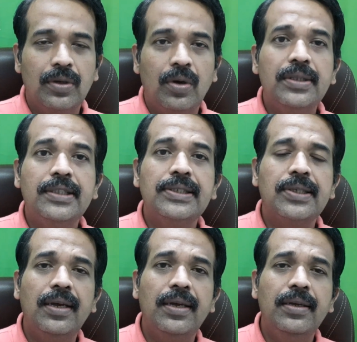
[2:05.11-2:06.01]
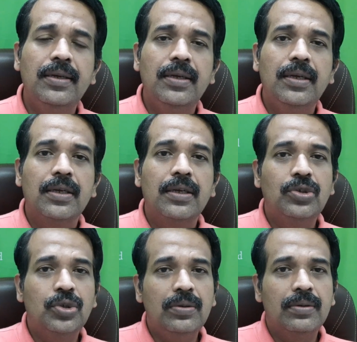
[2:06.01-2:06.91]
और तीसरा है कि
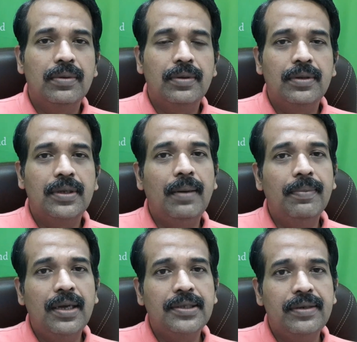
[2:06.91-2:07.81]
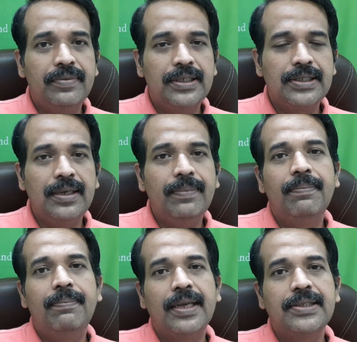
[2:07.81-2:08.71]
जो कामकाज के वजह से
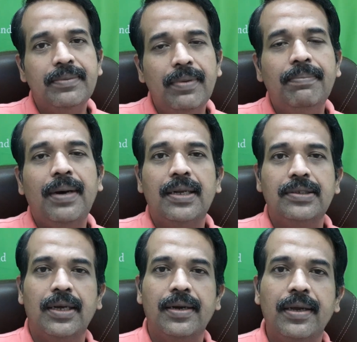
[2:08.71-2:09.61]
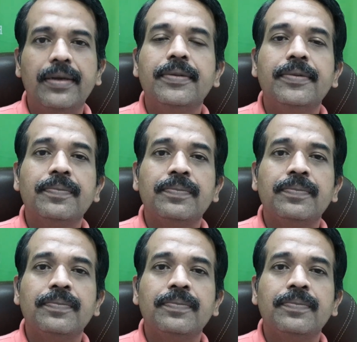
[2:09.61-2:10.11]
मैक्सिमम बाहर जा रहा है